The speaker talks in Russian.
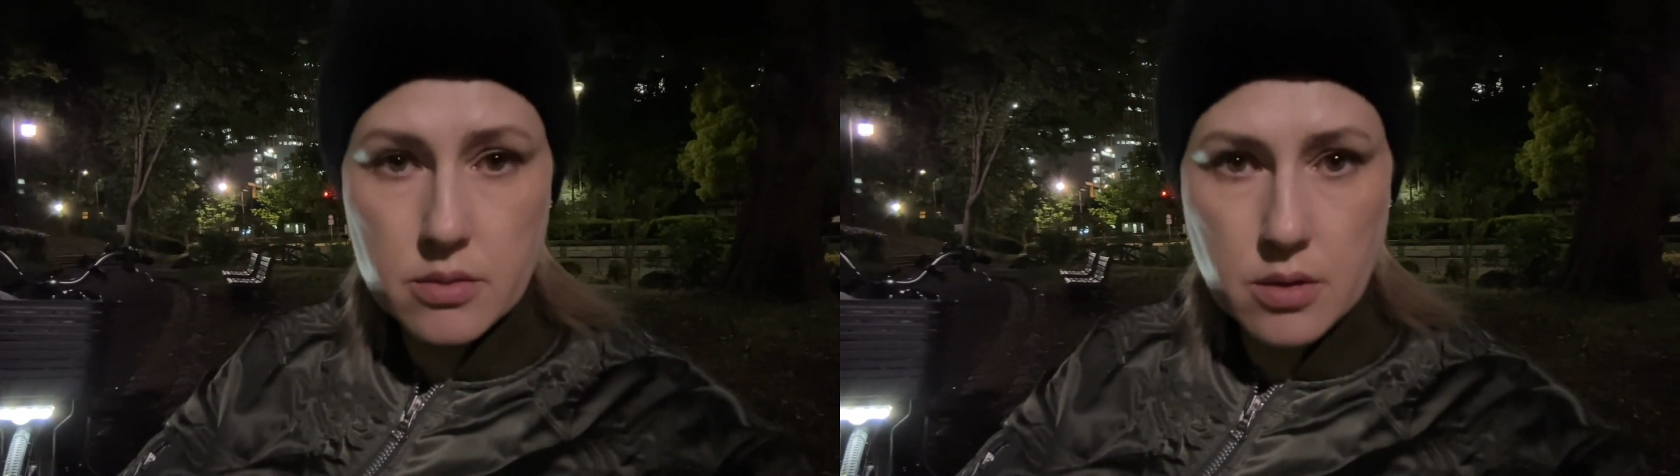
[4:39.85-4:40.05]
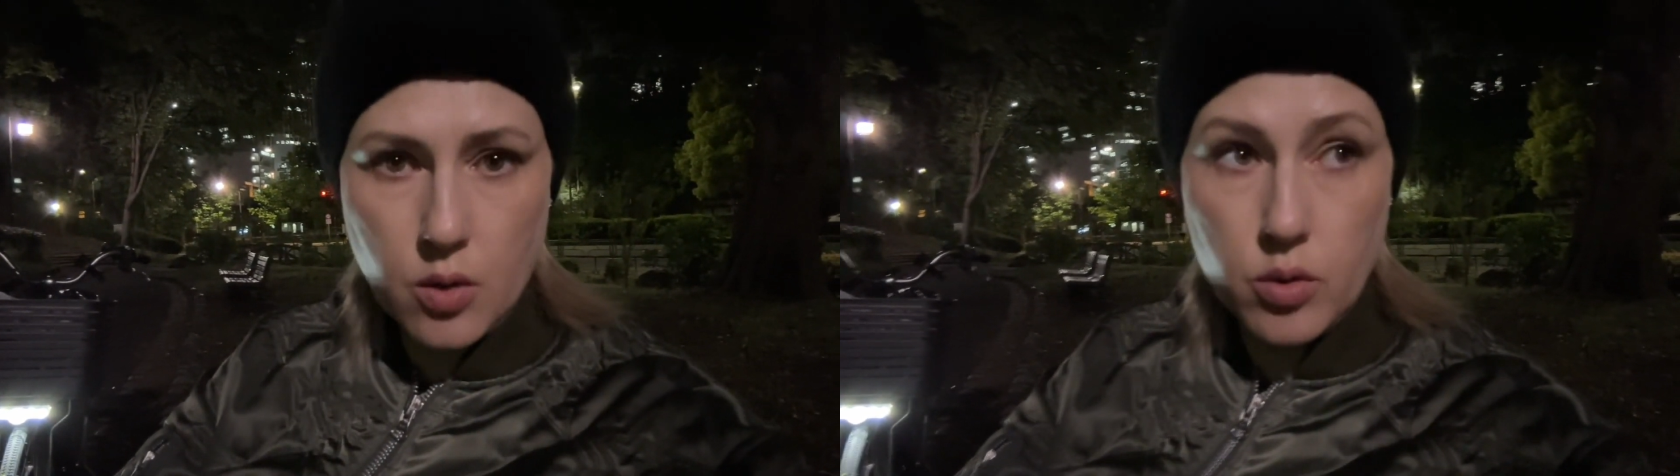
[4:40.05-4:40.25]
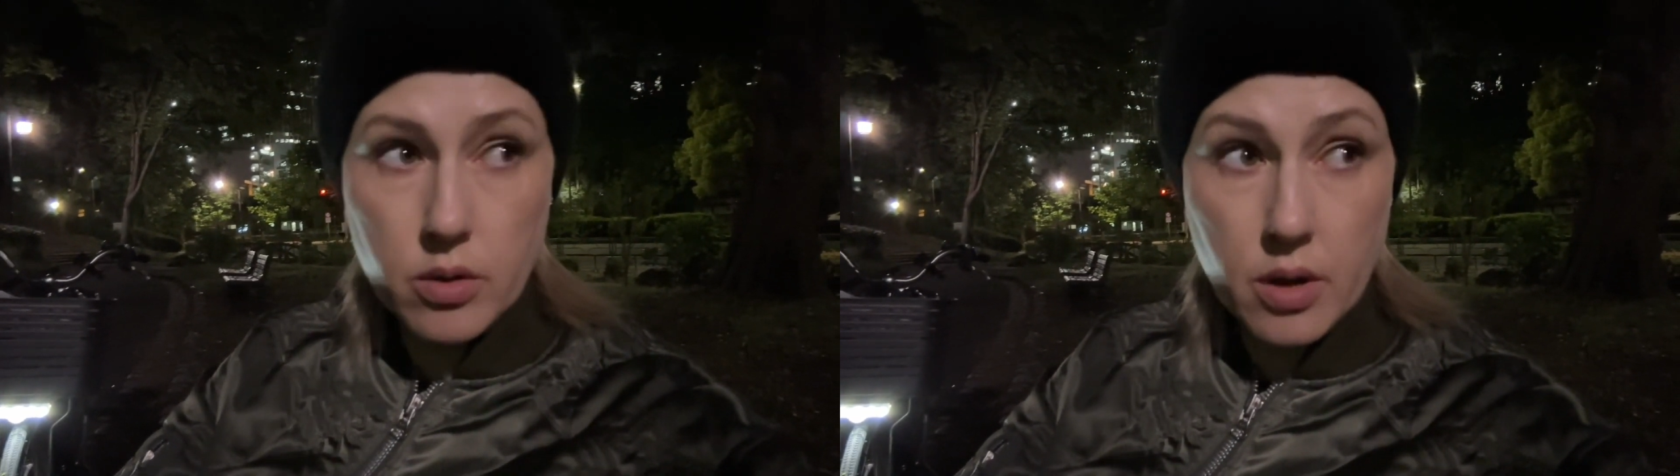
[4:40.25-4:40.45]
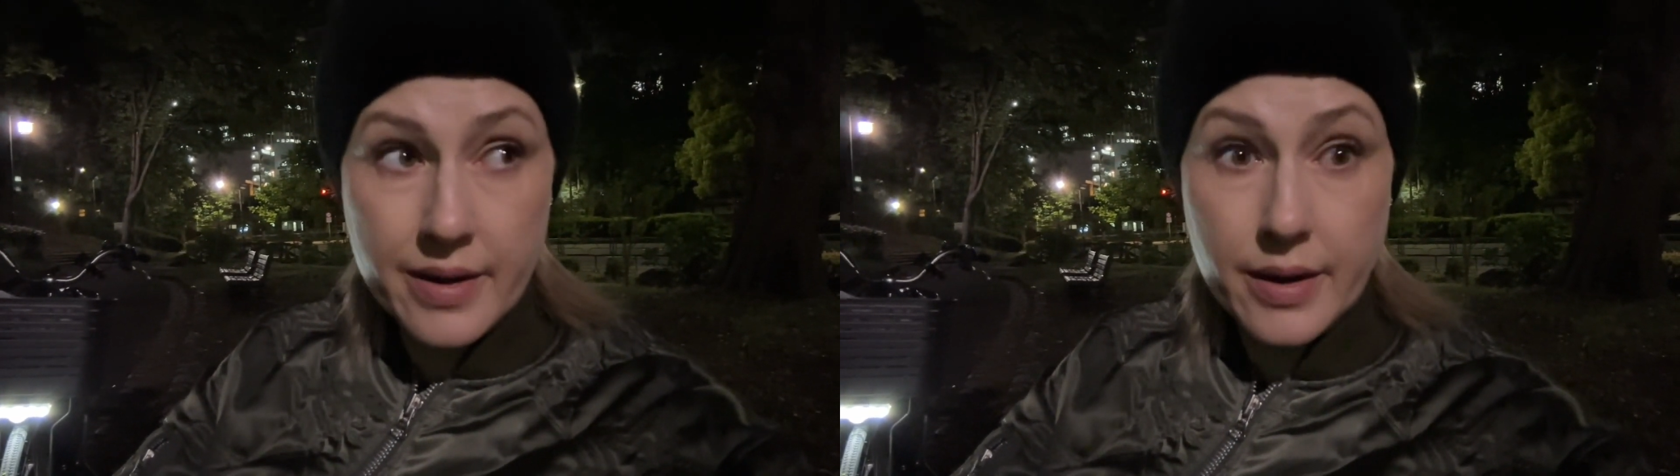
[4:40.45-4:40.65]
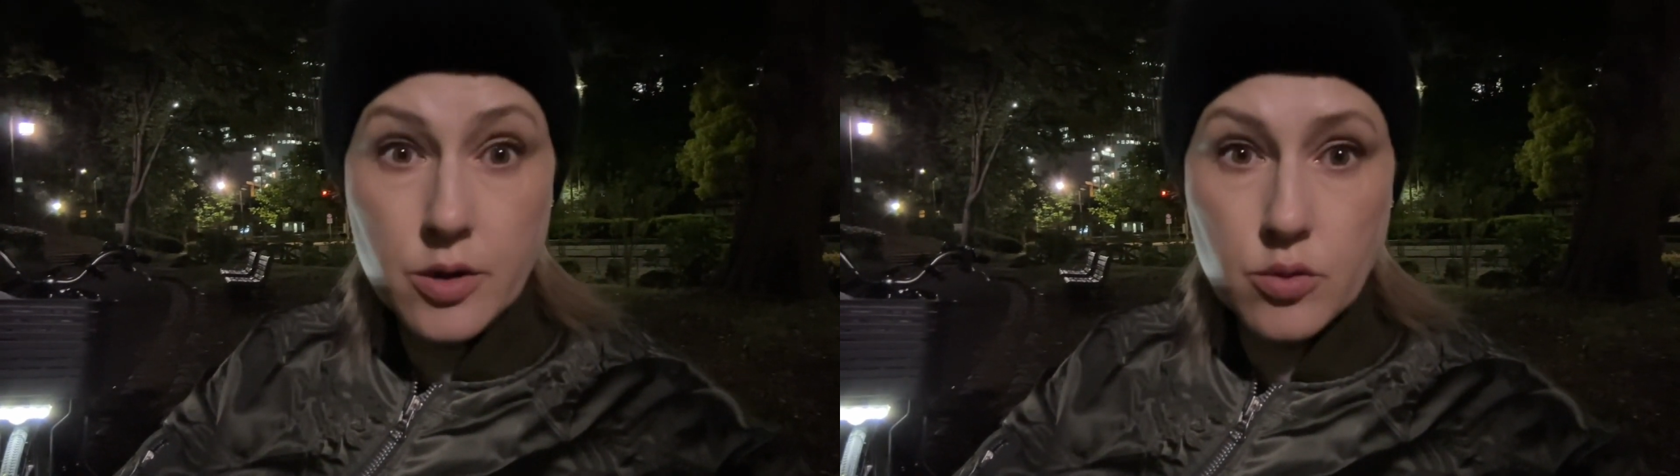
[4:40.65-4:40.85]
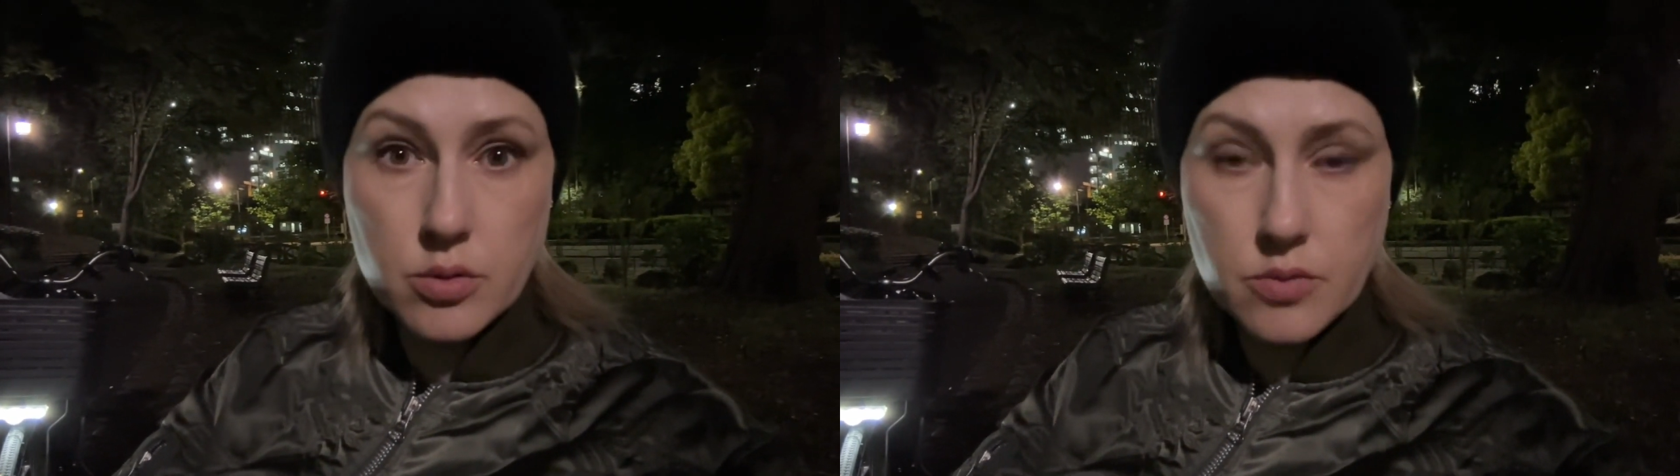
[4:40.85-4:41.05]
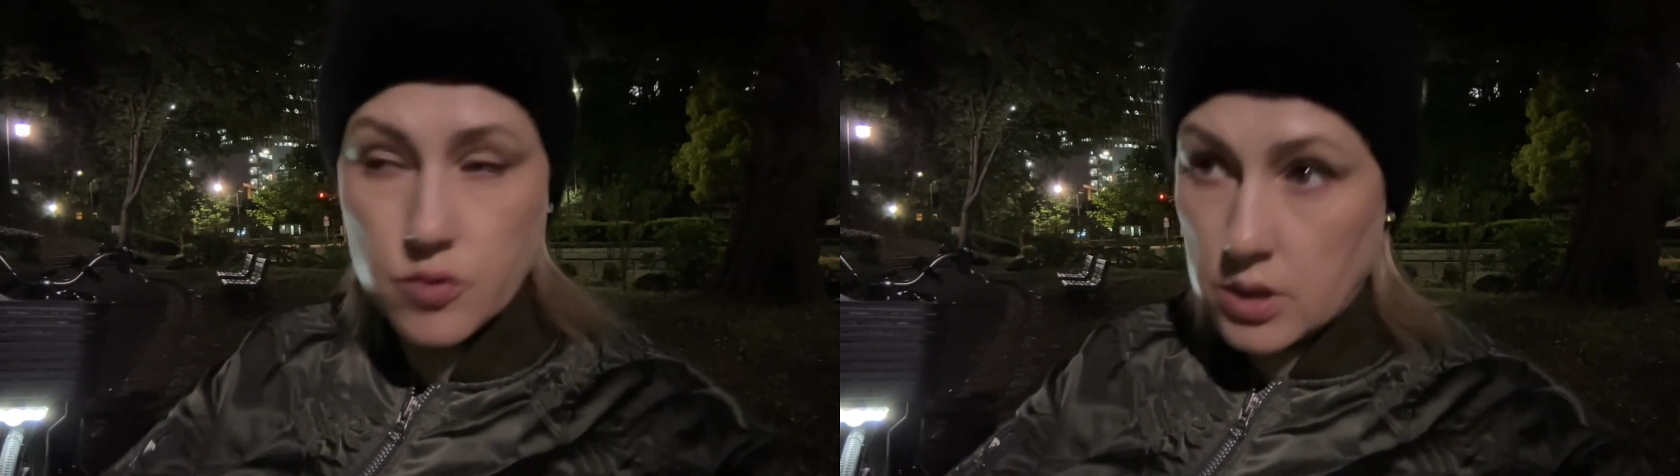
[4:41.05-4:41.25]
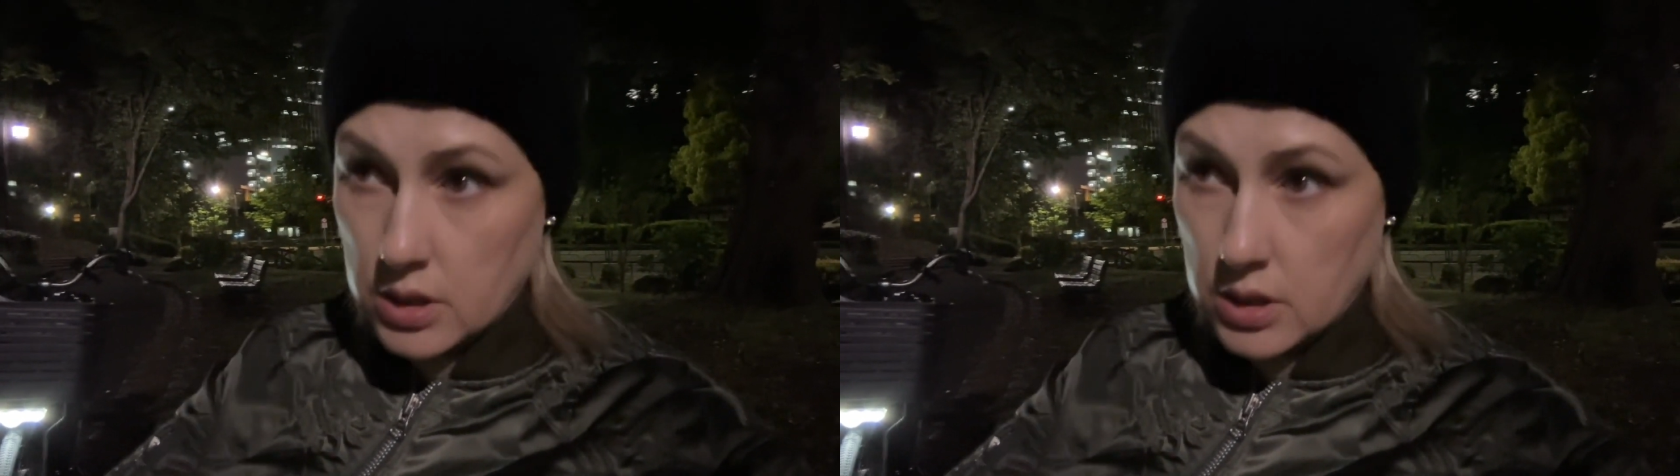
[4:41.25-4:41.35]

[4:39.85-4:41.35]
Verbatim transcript: такой район, вот